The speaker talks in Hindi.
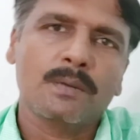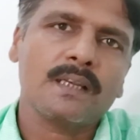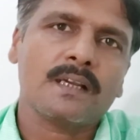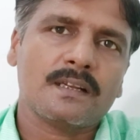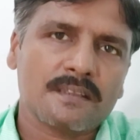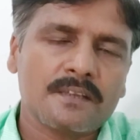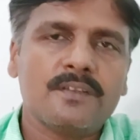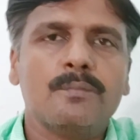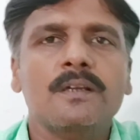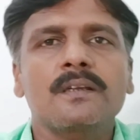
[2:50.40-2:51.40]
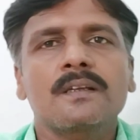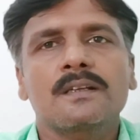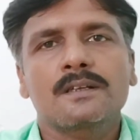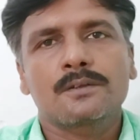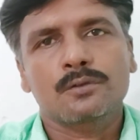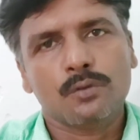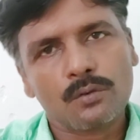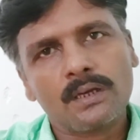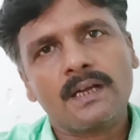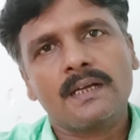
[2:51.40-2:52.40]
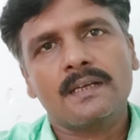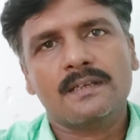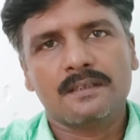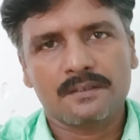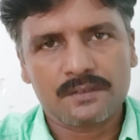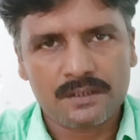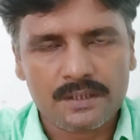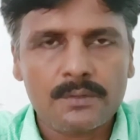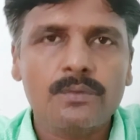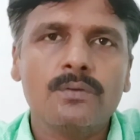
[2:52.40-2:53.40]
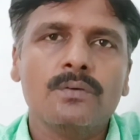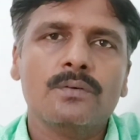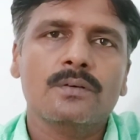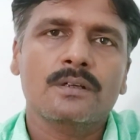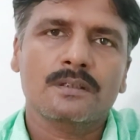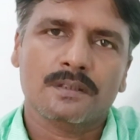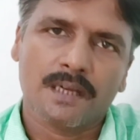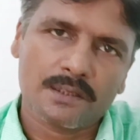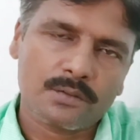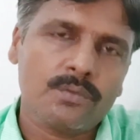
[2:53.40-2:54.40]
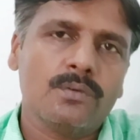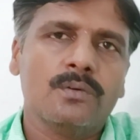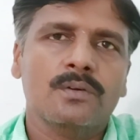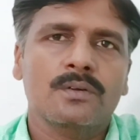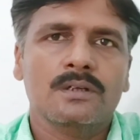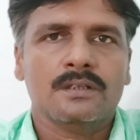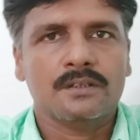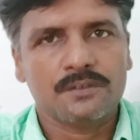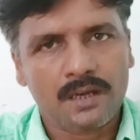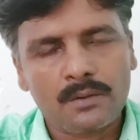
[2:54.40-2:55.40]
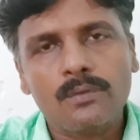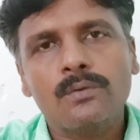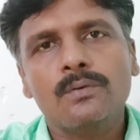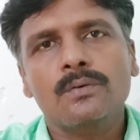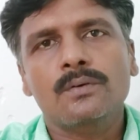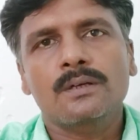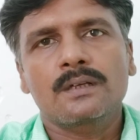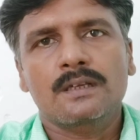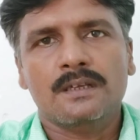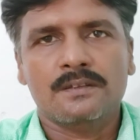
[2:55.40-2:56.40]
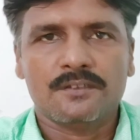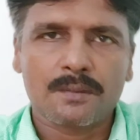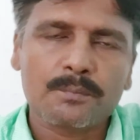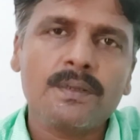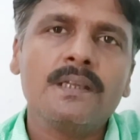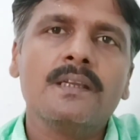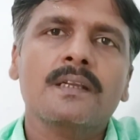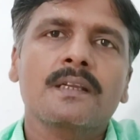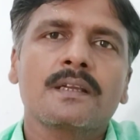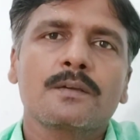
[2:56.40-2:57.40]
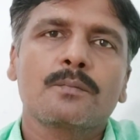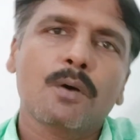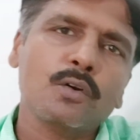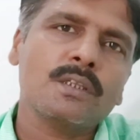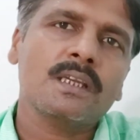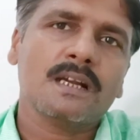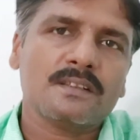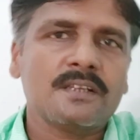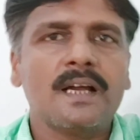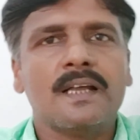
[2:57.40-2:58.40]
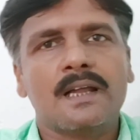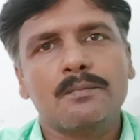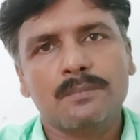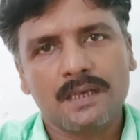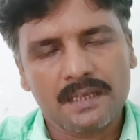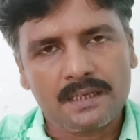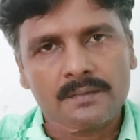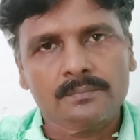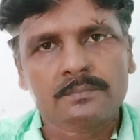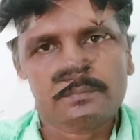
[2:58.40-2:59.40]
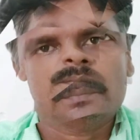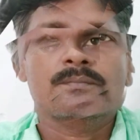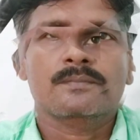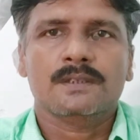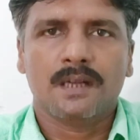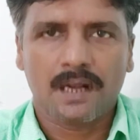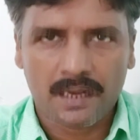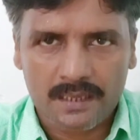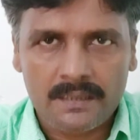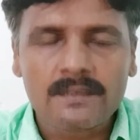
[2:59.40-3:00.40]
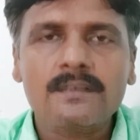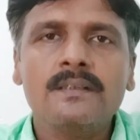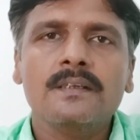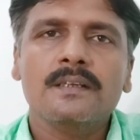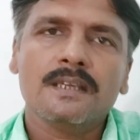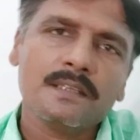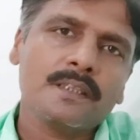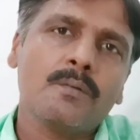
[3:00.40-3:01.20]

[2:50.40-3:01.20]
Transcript: मल करते समय जोर लगाने की स्थिति हो दर्द हो खिंचाव हो इन सब में बहुत ही अच्छा आराम मिलेगा अगर इन